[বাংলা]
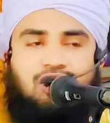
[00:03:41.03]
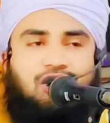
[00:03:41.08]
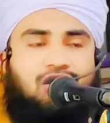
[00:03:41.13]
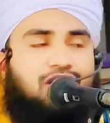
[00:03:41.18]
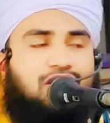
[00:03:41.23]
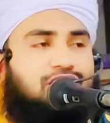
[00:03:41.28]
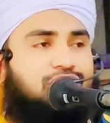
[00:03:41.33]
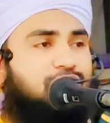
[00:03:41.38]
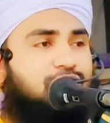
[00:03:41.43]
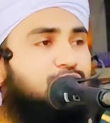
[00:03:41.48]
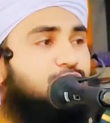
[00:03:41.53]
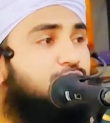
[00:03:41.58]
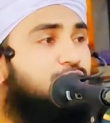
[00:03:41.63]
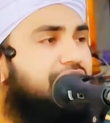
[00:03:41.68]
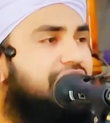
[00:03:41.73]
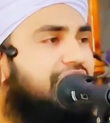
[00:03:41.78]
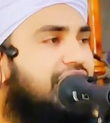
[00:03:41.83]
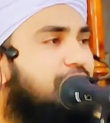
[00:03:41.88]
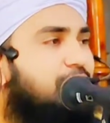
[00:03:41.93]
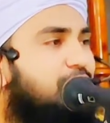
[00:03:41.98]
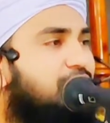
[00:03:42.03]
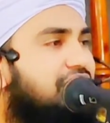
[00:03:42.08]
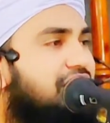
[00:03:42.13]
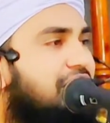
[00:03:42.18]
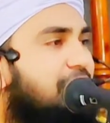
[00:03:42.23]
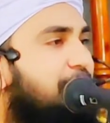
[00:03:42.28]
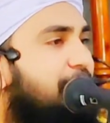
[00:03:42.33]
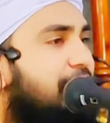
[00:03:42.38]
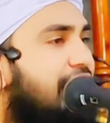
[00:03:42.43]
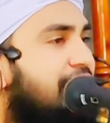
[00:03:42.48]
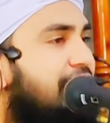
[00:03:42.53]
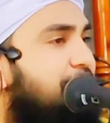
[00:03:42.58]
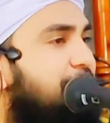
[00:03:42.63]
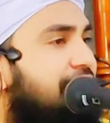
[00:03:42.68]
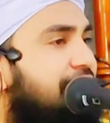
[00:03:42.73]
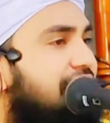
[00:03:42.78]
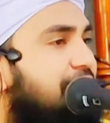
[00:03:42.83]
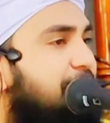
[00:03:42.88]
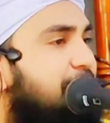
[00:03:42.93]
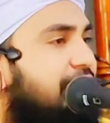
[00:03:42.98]
হয়তো দুনিয়ার মধ্যে পার
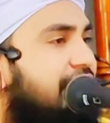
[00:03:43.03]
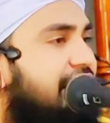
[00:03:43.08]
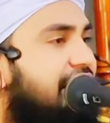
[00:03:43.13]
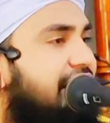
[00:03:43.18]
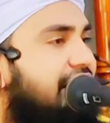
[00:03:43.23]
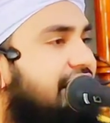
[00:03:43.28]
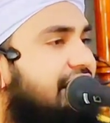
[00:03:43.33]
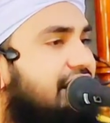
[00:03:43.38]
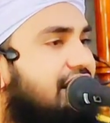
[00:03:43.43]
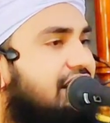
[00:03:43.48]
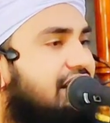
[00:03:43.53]
পেতে পারেন